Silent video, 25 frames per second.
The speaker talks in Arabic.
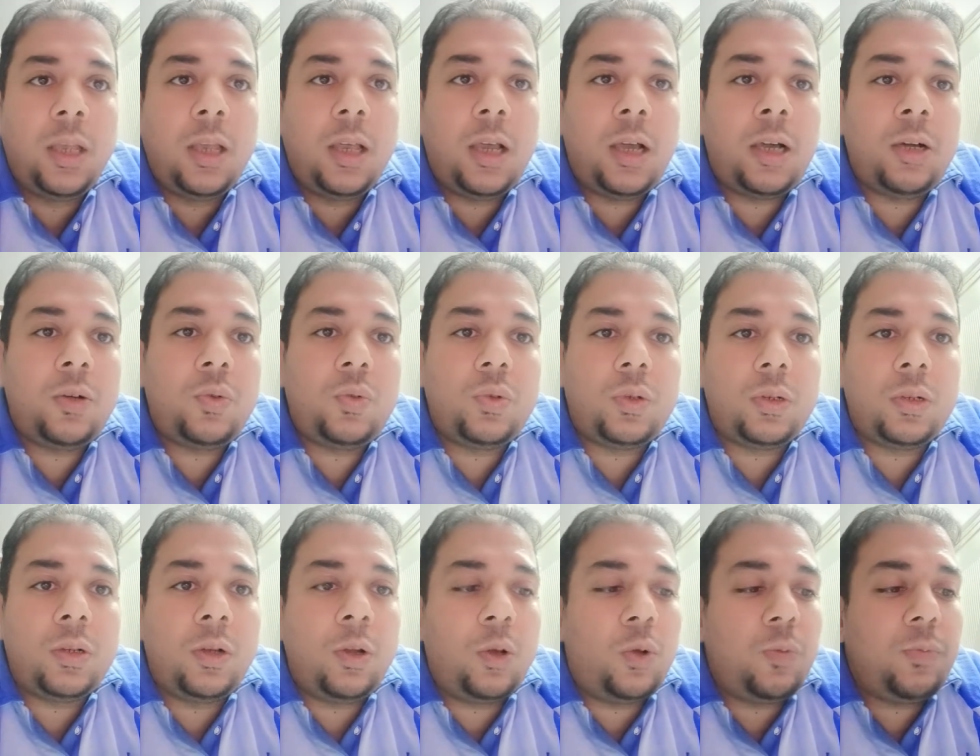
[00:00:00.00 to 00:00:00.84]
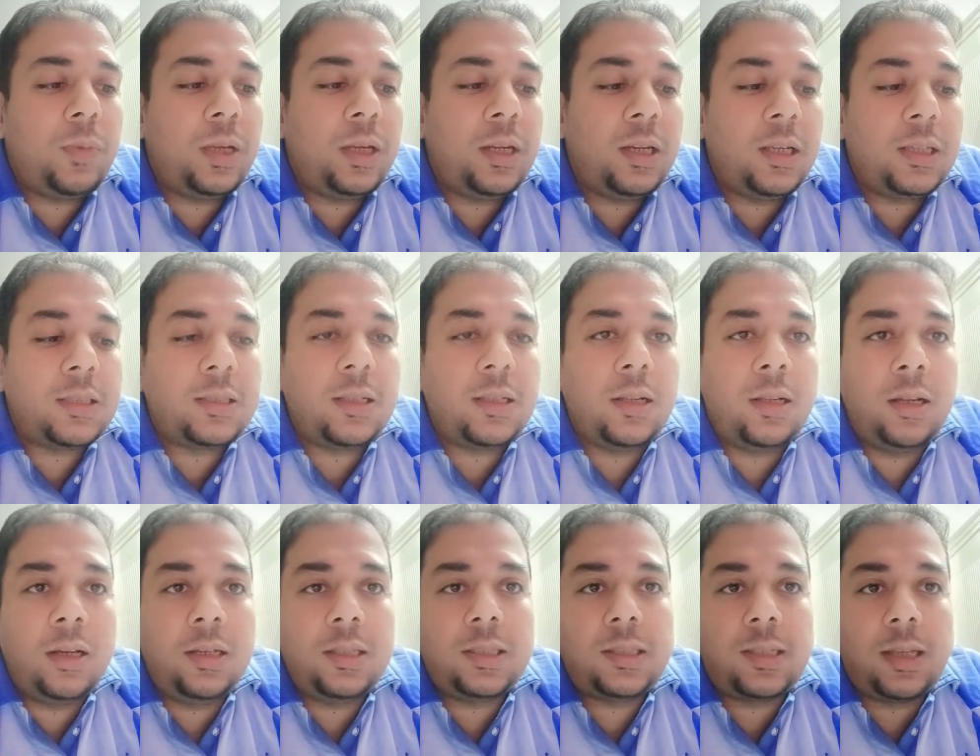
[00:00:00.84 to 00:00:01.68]
أو اللي هم الناس
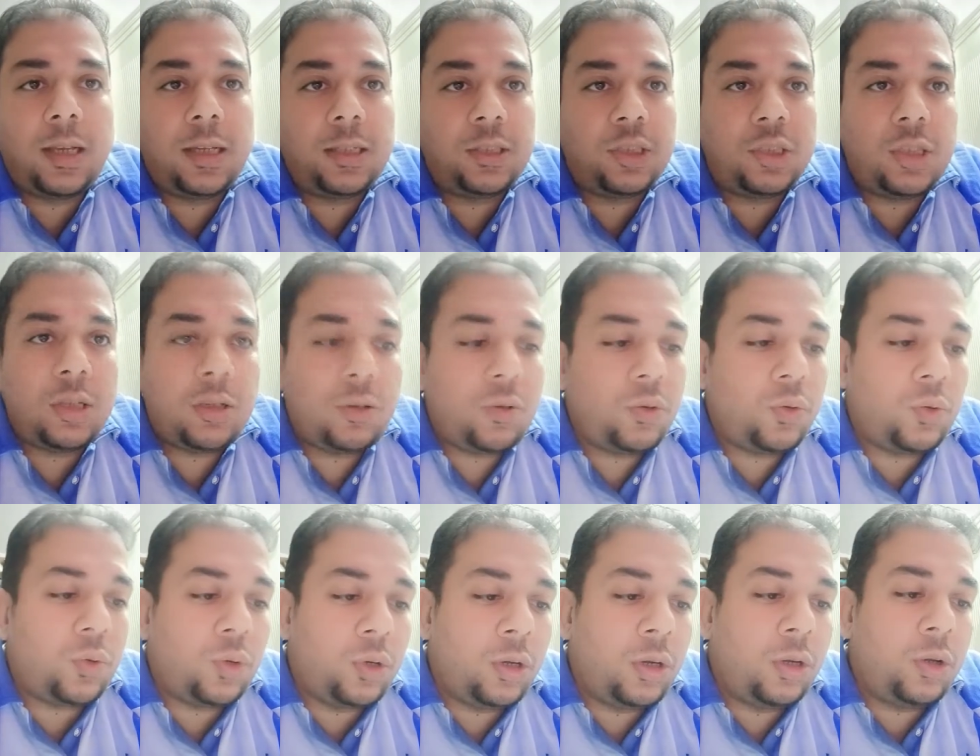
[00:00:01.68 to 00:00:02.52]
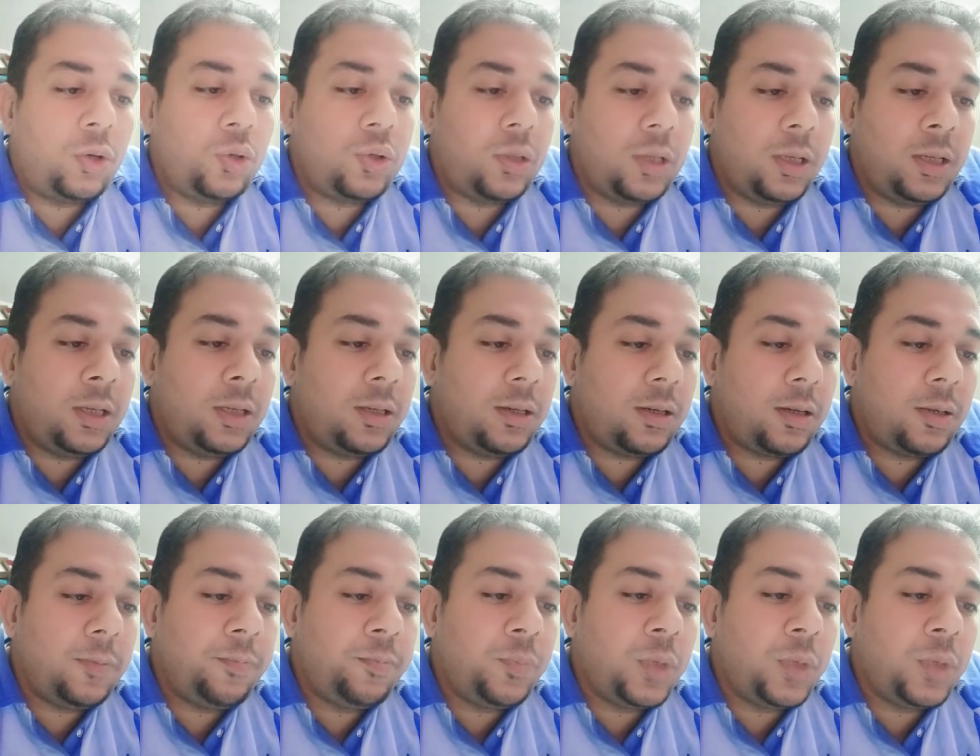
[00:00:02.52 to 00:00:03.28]
اللي لسه هيشتروا الهوت اير